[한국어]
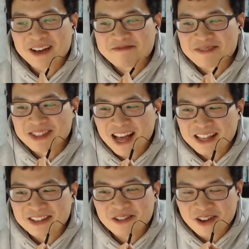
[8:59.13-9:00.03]
나,
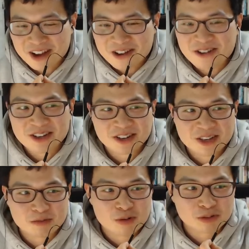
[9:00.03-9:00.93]
나는 건가요?
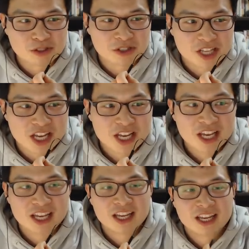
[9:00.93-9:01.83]
이렇게 물어보셨는데,
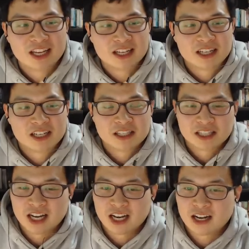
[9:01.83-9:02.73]

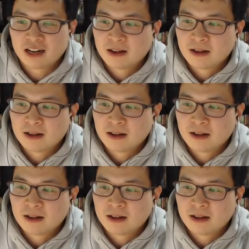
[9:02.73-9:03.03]
자,